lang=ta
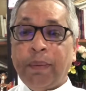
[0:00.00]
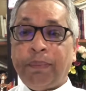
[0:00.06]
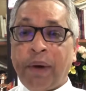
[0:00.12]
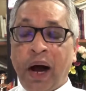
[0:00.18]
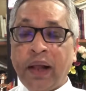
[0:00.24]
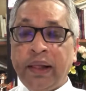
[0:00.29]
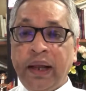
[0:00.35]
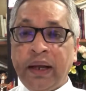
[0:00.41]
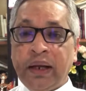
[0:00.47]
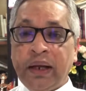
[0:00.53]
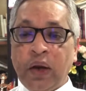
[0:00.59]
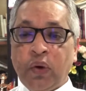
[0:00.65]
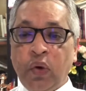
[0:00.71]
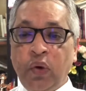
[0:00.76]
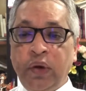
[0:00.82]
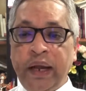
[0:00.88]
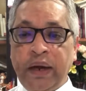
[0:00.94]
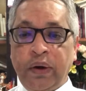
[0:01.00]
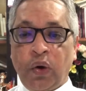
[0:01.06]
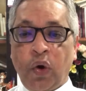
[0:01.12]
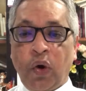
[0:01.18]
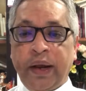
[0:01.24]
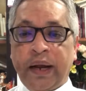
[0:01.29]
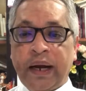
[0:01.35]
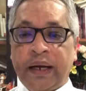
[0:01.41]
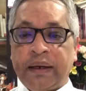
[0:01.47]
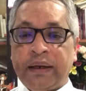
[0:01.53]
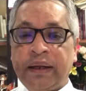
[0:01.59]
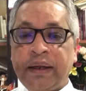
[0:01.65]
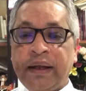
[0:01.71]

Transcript: பாதிக்கக்கூடிய நோய்கள்